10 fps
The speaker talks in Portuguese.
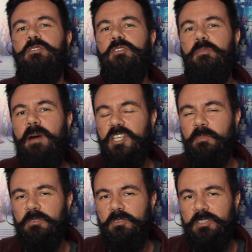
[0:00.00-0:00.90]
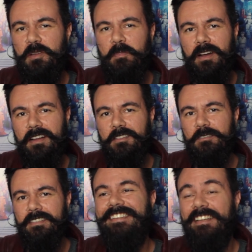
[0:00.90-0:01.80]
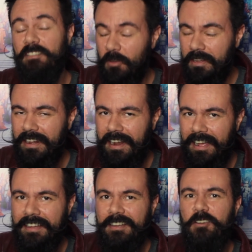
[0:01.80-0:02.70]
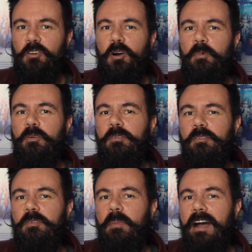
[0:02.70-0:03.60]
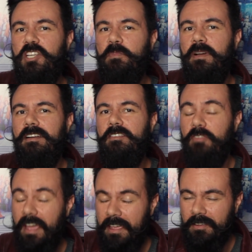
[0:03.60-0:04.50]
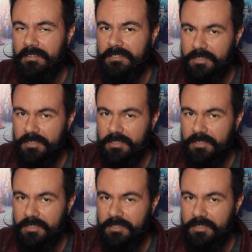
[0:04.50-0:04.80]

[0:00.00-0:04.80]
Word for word: do Batman do Tim Burton, retornará como um Batman velho.